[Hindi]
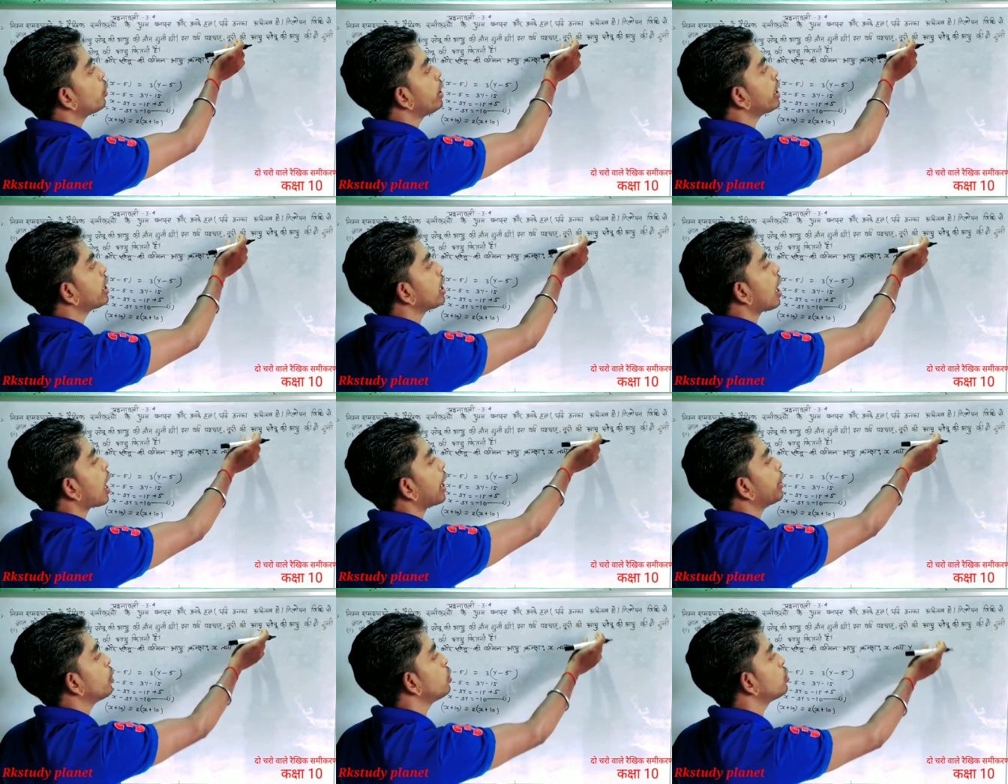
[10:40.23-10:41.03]
नूरी की
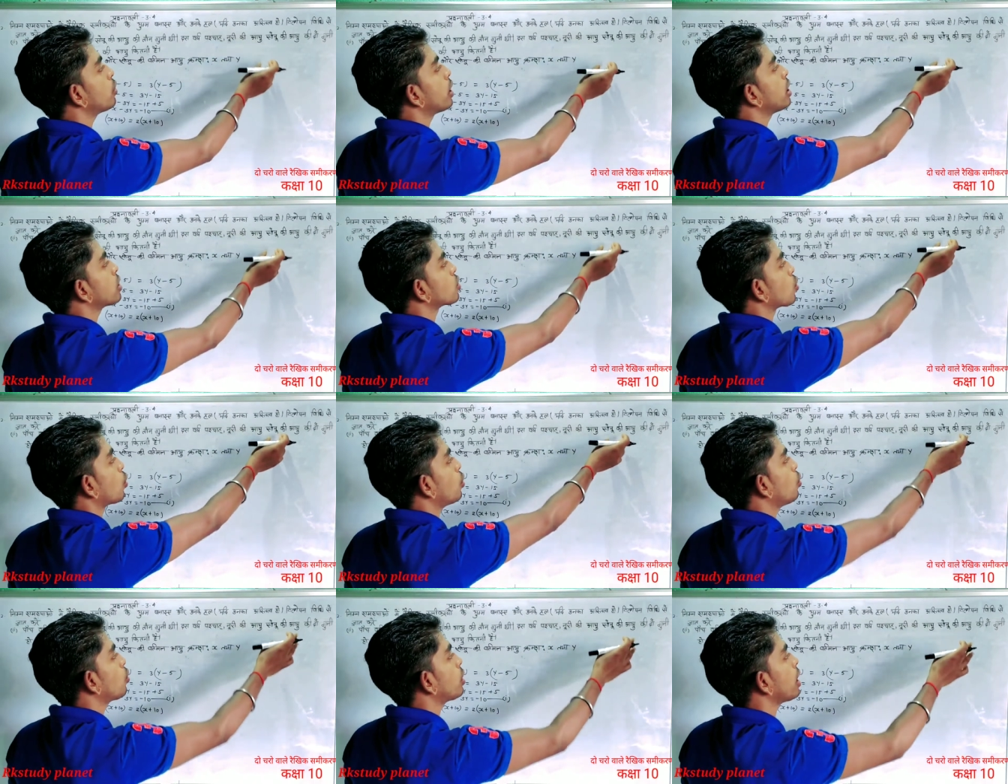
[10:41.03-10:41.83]
आयु जो है
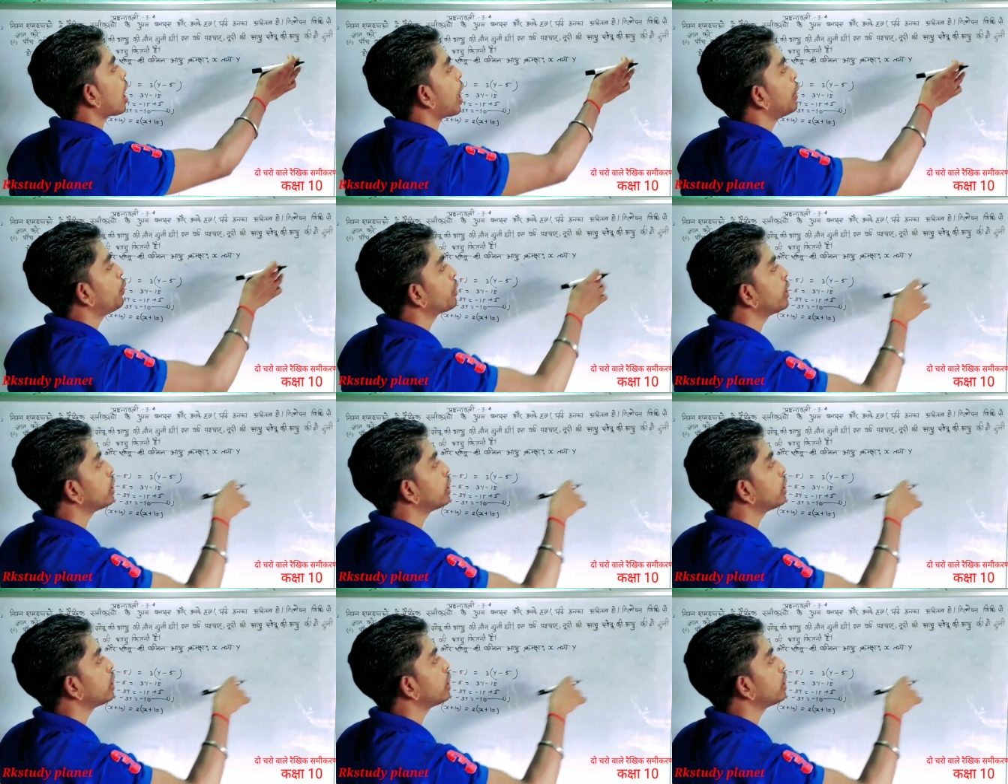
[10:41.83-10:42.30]
सोनू की आयु